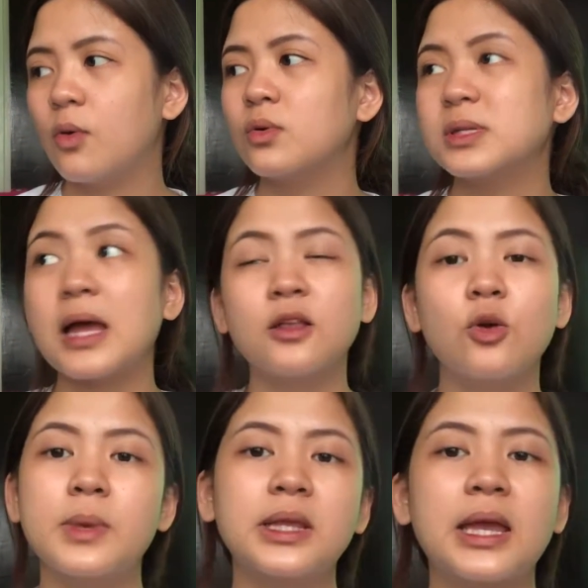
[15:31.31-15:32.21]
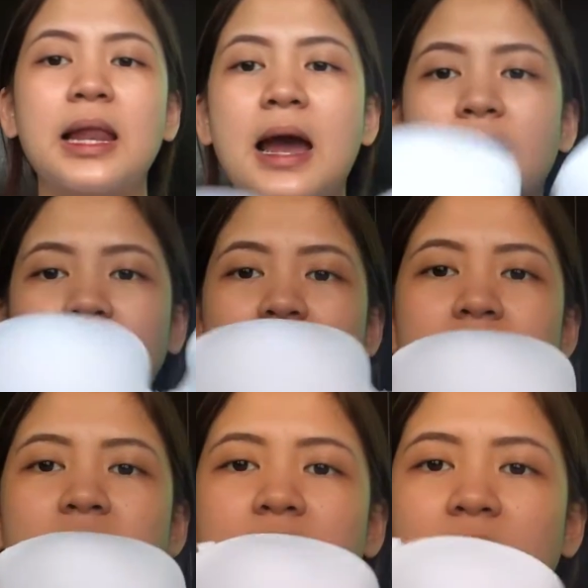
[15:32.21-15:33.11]
kung saan ko man kailangan
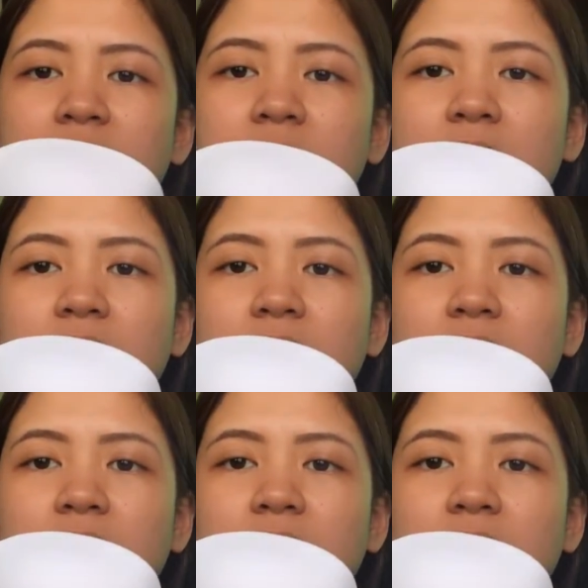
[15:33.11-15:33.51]
gamitin.